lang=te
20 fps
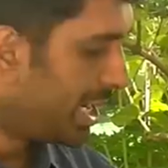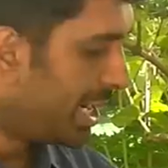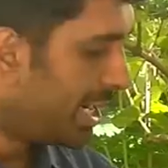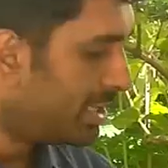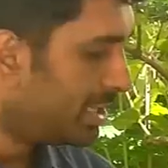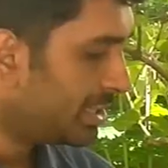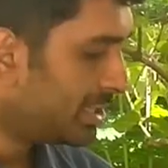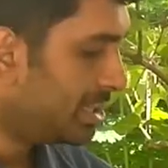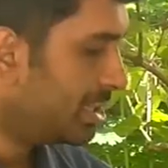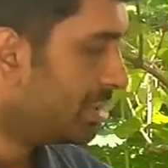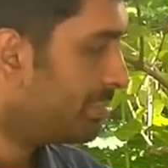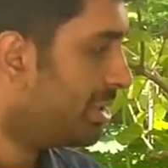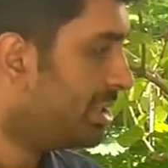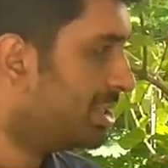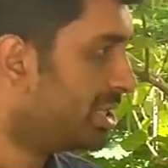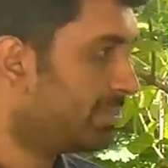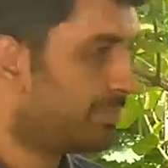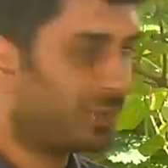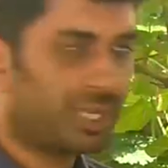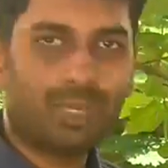అండ్
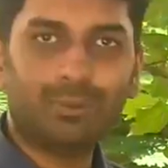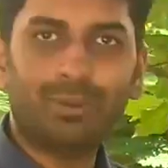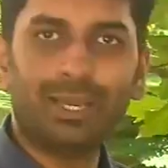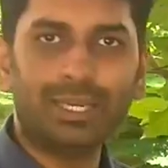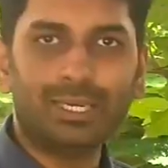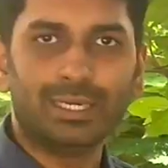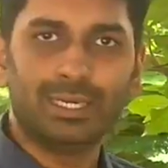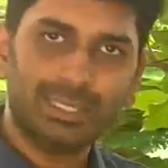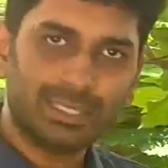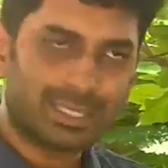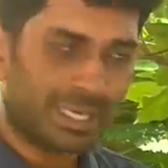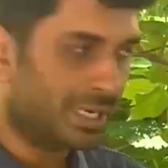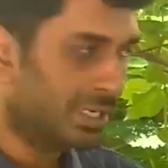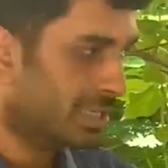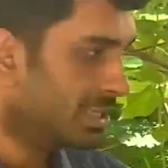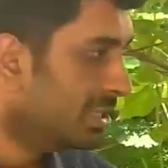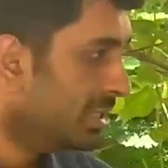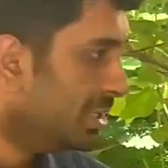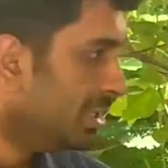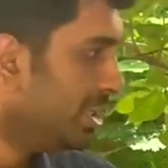మల్టిప్లై బై టెన్
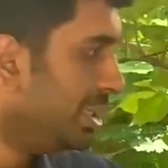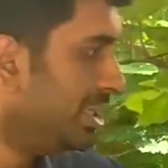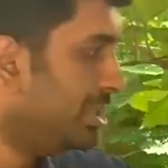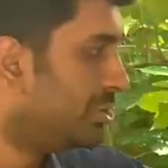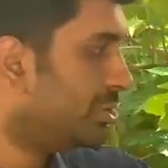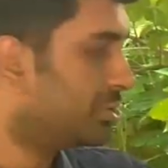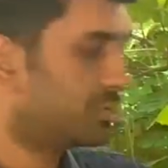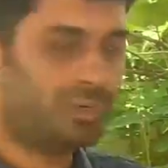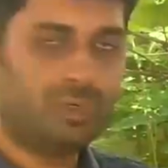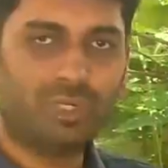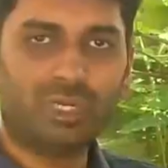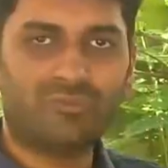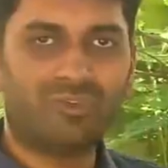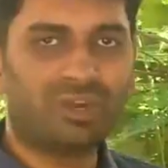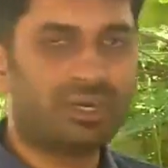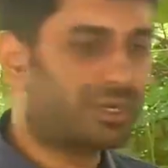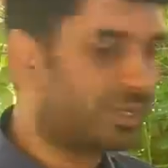ఇంటూ ట్వంటీ ఫైవ్